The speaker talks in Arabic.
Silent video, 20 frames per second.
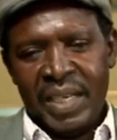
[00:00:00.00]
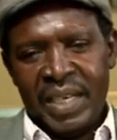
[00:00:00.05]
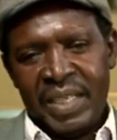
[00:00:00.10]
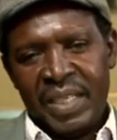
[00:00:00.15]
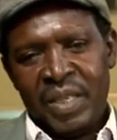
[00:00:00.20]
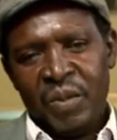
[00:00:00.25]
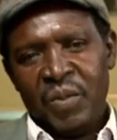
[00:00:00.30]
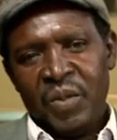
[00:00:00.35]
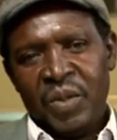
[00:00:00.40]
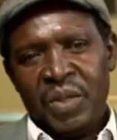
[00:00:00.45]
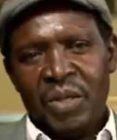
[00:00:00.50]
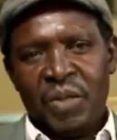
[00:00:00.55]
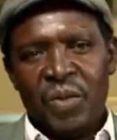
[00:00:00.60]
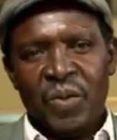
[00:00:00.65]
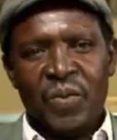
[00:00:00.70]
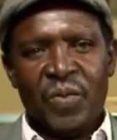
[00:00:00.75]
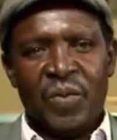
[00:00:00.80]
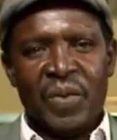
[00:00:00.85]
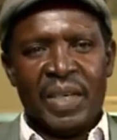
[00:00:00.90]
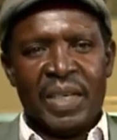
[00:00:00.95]
جاذب
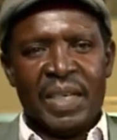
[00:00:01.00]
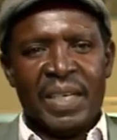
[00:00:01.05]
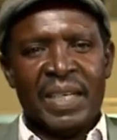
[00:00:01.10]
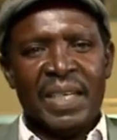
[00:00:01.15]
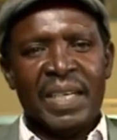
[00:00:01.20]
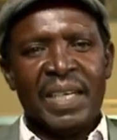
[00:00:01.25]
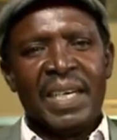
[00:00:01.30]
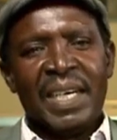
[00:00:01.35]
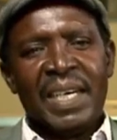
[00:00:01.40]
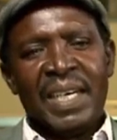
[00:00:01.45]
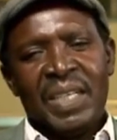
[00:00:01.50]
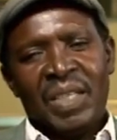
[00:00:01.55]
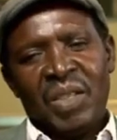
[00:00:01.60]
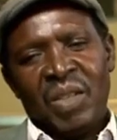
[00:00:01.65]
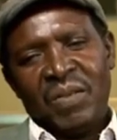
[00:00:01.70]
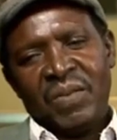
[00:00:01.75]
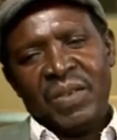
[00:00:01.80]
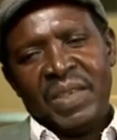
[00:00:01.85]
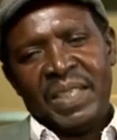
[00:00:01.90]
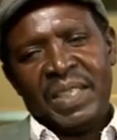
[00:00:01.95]
ويشوف آه،
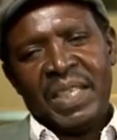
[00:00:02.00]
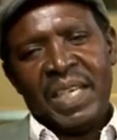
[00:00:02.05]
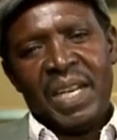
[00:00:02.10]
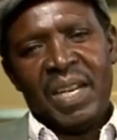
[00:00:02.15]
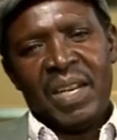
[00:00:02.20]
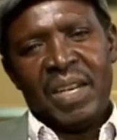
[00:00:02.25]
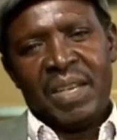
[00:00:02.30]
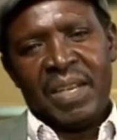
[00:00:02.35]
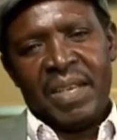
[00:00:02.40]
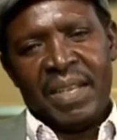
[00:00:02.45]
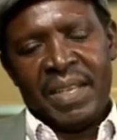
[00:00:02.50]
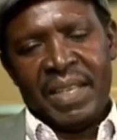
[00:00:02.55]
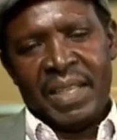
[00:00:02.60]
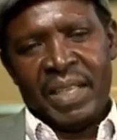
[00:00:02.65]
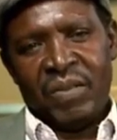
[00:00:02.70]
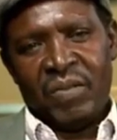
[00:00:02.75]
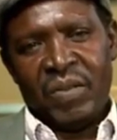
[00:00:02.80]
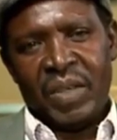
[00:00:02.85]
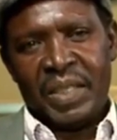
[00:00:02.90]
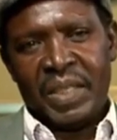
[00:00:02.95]
تفاصيل
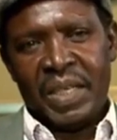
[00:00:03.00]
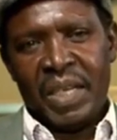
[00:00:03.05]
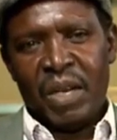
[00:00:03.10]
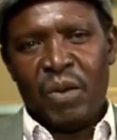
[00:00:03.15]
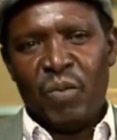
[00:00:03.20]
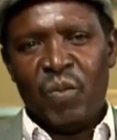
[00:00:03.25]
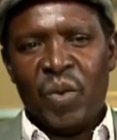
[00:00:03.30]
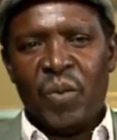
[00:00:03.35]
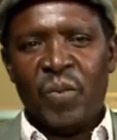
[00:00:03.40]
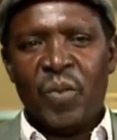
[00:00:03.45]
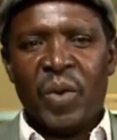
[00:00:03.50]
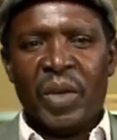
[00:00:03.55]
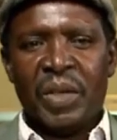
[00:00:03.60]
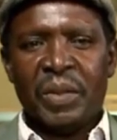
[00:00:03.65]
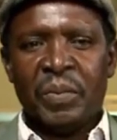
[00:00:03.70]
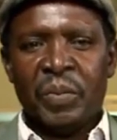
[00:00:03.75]
تفاصيل المجموعه